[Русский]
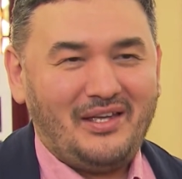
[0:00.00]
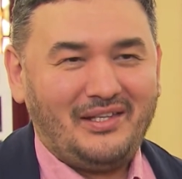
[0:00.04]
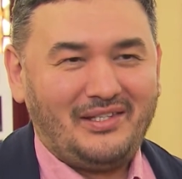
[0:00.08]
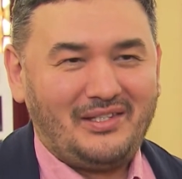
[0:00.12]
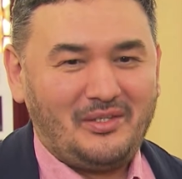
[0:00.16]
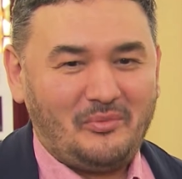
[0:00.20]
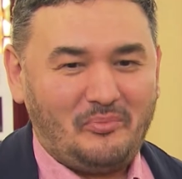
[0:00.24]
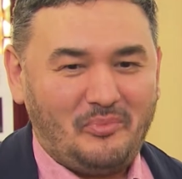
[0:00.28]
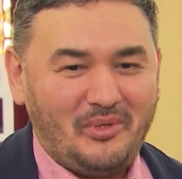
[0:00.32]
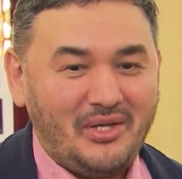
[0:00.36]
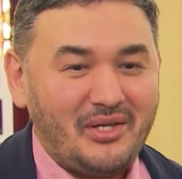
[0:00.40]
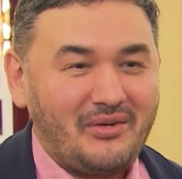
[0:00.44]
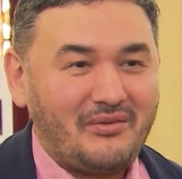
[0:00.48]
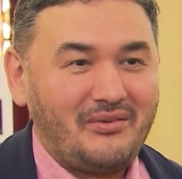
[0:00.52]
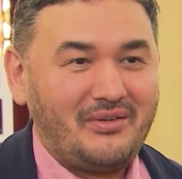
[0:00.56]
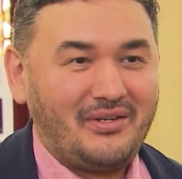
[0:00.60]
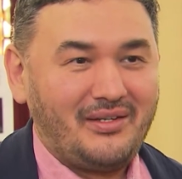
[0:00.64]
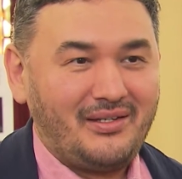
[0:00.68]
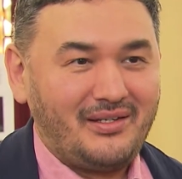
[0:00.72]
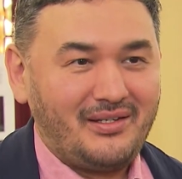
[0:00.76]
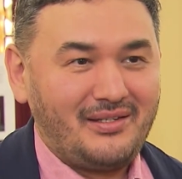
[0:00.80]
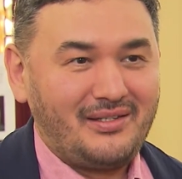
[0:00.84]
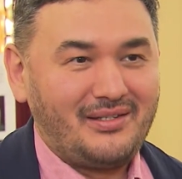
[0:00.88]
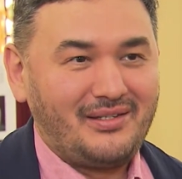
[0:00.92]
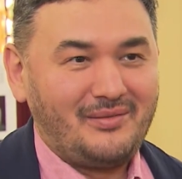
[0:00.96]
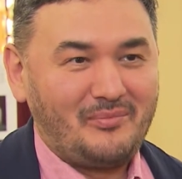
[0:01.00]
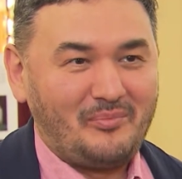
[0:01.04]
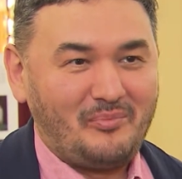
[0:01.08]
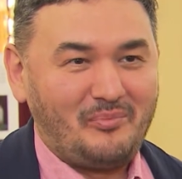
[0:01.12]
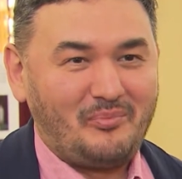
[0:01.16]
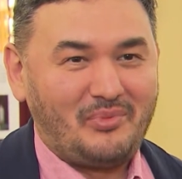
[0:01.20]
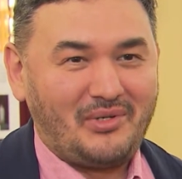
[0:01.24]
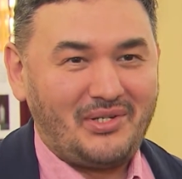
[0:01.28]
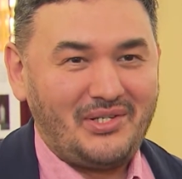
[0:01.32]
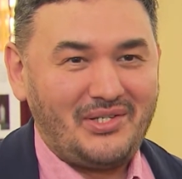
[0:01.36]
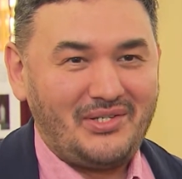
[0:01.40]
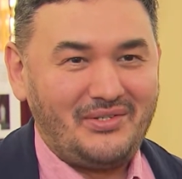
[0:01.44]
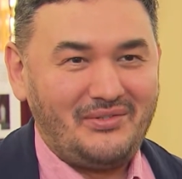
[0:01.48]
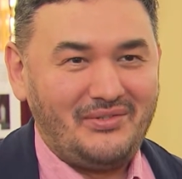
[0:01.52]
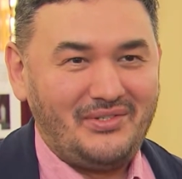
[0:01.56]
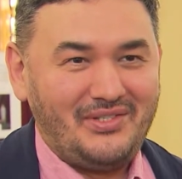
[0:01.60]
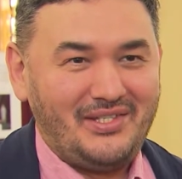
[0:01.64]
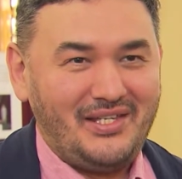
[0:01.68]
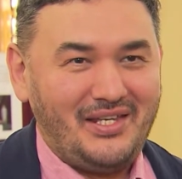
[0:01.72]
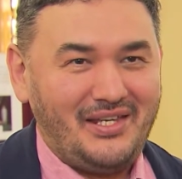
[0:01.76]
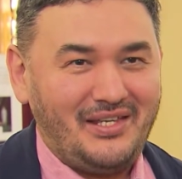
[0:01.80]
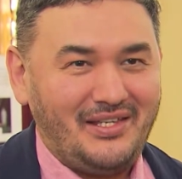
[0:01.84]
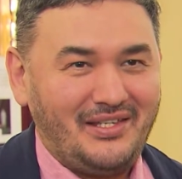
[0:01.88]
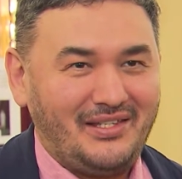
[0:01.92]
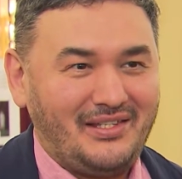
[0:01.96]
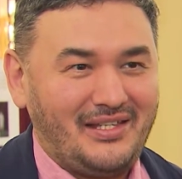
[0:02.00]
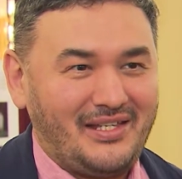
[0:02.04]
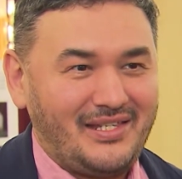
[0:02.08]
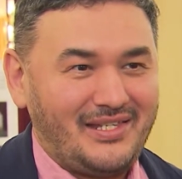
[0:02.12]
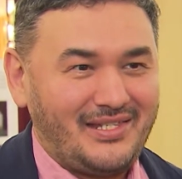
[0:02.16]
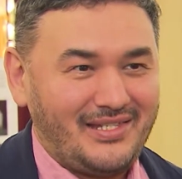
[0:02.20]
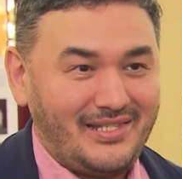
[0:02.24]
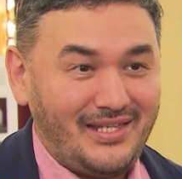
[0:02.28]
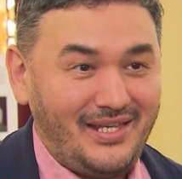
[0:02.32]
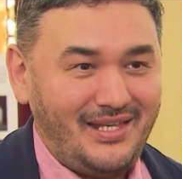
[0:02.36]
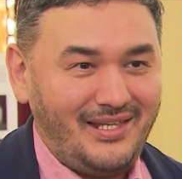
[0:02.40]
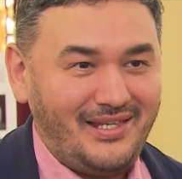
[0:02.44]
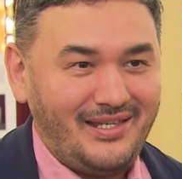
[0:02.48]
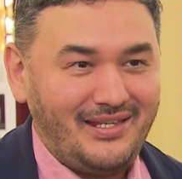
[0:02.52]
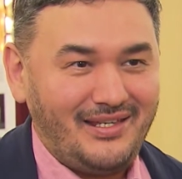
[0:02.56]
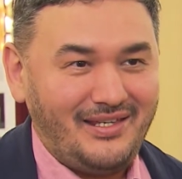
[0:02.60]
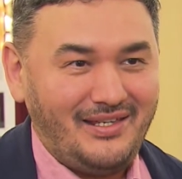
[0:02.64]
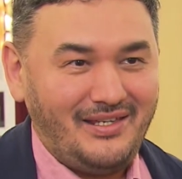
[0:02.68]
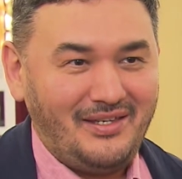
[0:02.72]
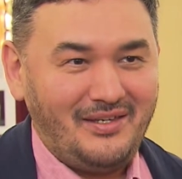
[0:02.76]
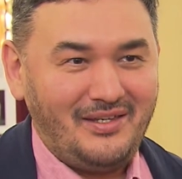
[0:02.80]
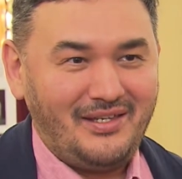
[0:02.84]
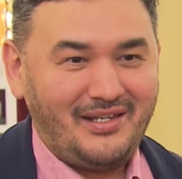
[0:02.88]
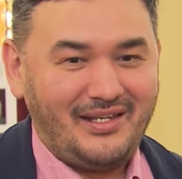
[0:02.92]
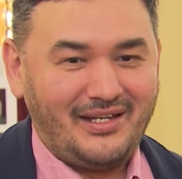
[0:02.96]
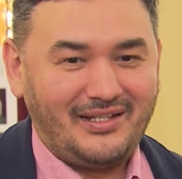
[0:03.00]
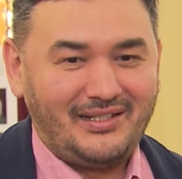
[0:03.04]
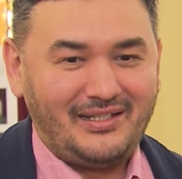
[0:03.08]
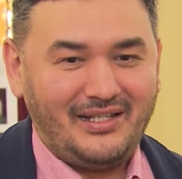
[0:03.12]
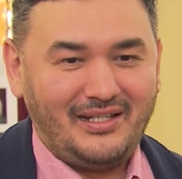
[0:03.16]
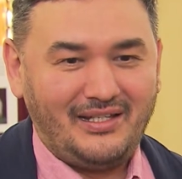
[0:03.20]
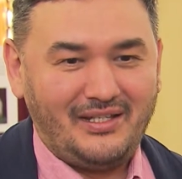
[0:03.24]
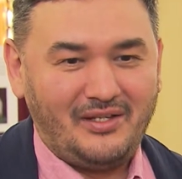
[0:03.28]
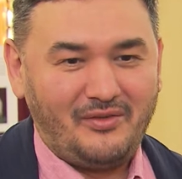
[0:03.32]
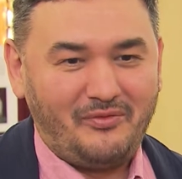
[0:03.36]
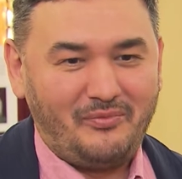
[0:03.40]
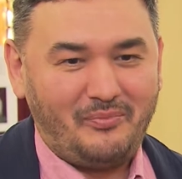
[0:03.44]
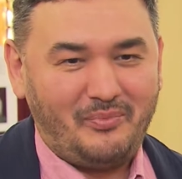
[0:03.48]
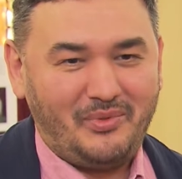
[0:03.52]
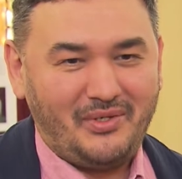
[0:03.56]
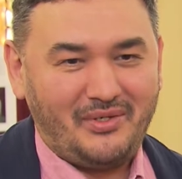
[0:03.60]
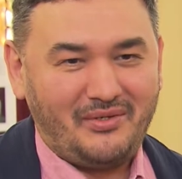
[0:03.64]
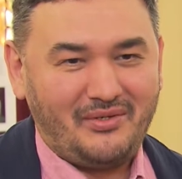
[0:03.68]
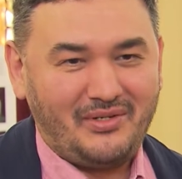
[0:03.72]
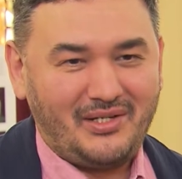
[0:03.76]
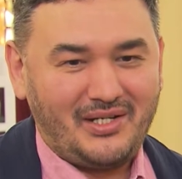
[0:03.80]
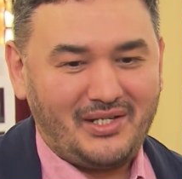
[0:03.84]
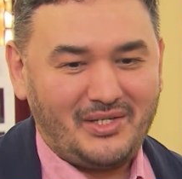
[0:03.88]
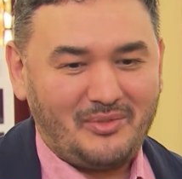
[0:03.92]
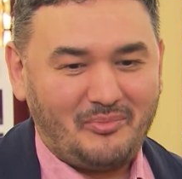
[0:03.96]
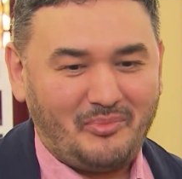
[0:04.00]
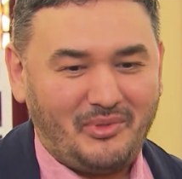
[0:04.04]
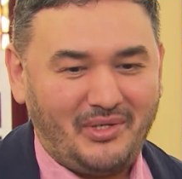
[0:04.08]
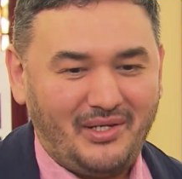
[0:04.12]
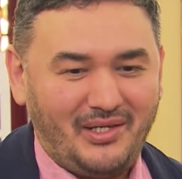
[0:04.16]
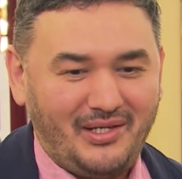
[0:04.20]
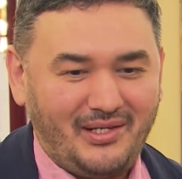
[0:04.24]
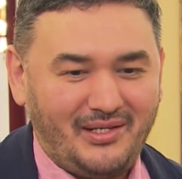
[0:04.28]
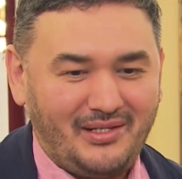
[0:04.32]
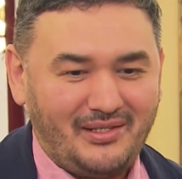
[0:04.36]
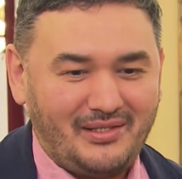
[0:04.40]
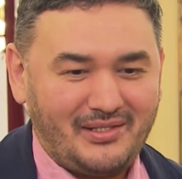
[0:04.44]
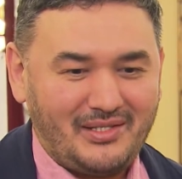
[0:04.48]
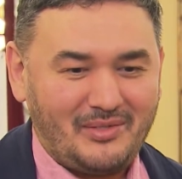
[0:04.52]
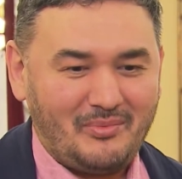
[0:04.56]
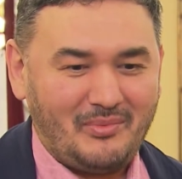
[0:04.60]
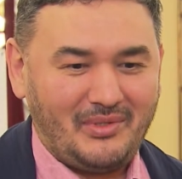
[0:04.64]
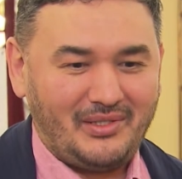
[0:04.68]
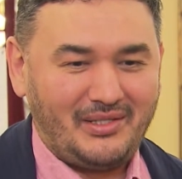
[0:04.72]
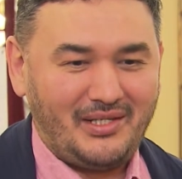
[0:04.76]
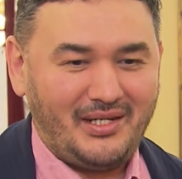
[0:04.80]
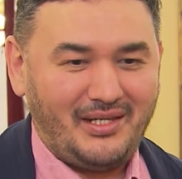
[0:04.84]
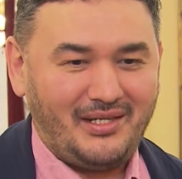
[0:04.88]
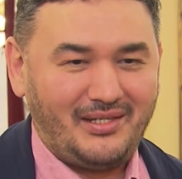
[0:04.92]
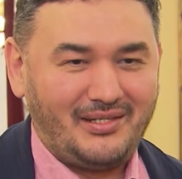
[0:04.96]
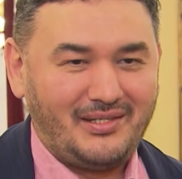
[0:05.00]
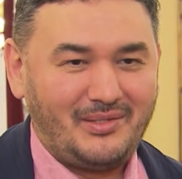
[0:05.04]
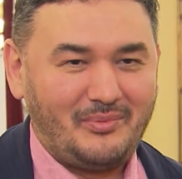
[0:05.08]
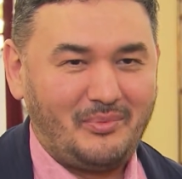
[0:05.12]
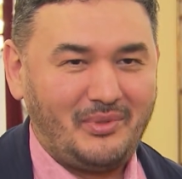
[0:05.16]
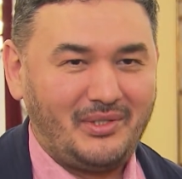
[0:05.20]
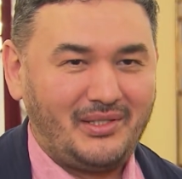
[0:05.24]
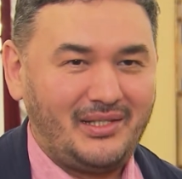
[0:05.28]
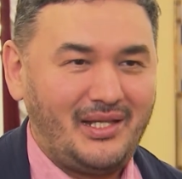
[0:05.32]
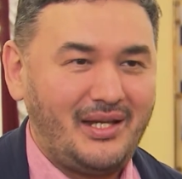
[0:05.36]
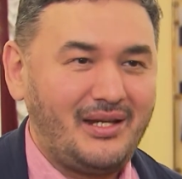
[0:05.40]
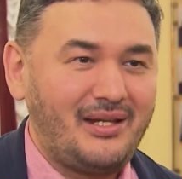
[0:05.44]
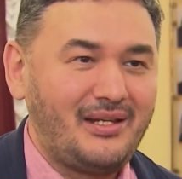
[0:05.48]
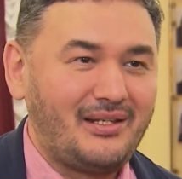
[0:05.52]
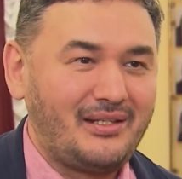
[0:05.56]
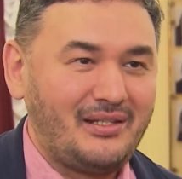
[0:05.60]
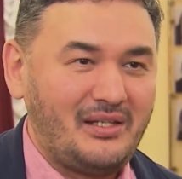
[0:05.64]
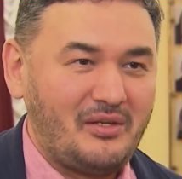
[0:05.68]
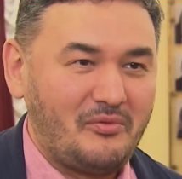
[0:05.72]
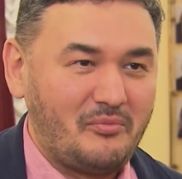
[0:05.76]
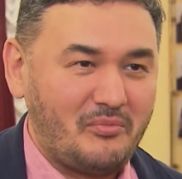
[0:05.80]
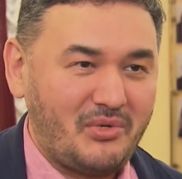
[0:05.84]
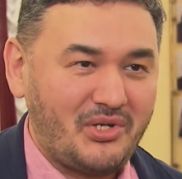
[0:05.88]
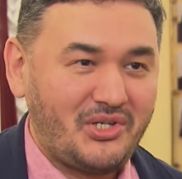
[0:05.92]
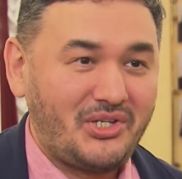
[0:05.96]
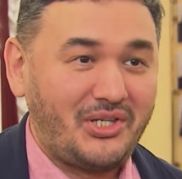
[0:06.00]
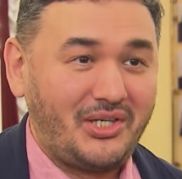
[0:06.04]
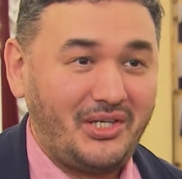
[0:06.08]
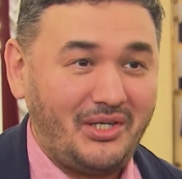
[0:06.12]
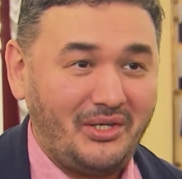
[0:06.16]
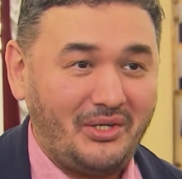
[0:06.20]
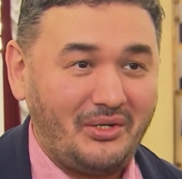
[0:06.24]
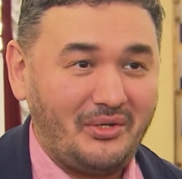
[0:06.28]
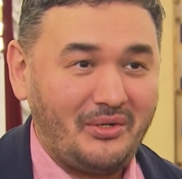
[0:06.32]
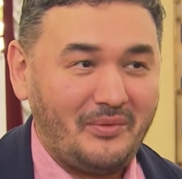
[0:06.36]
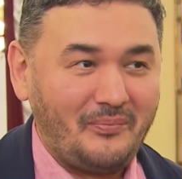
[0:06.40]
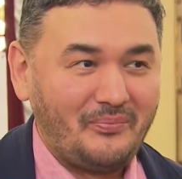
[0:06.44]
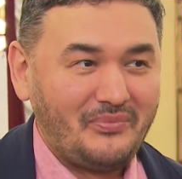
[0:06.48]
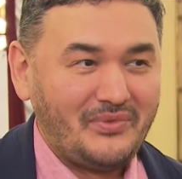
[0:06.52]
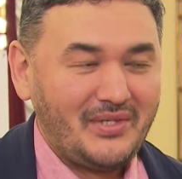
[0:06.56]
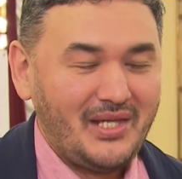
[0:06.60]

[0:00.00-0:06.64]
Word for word: это первое произведение на сцене, и когда она в первый раз приехала смотреть спектакль к нам в Башкирию,